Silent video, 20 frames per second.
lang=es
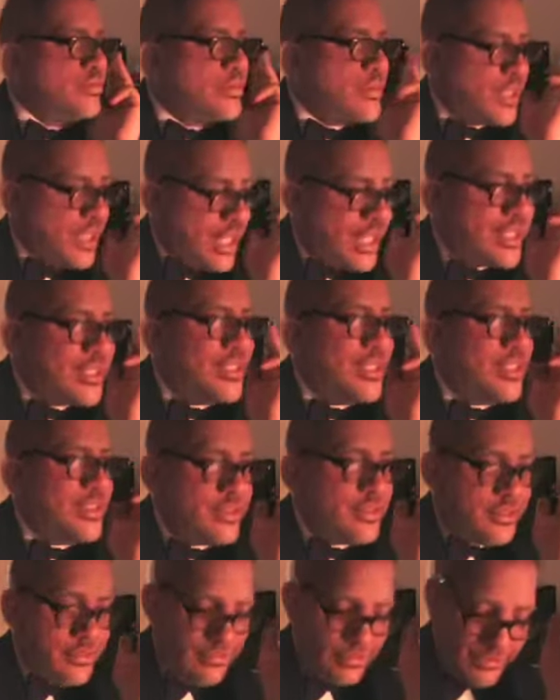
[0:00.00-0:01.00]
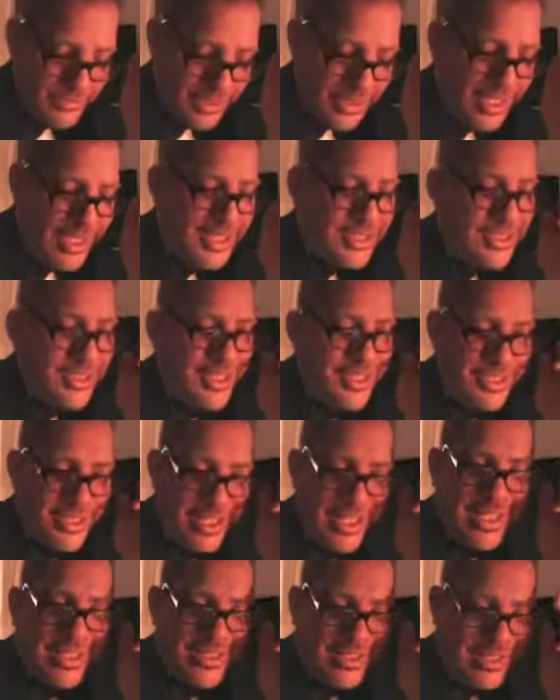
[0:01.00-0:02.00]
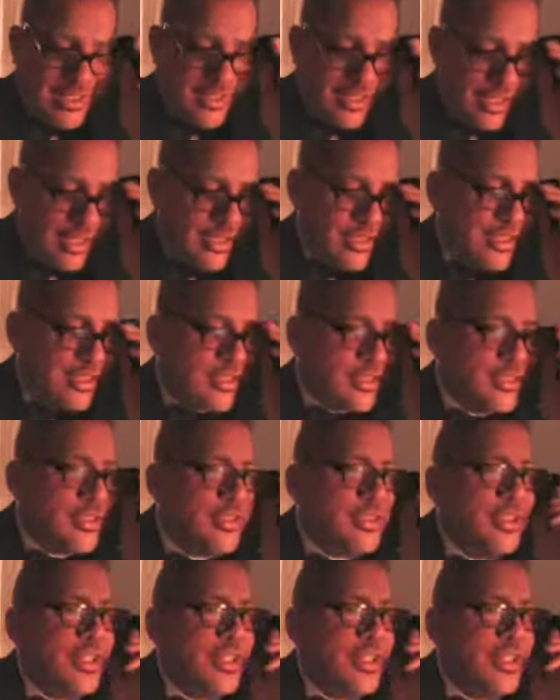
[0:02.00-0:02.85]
Gracias, gracias, gracias, gracias.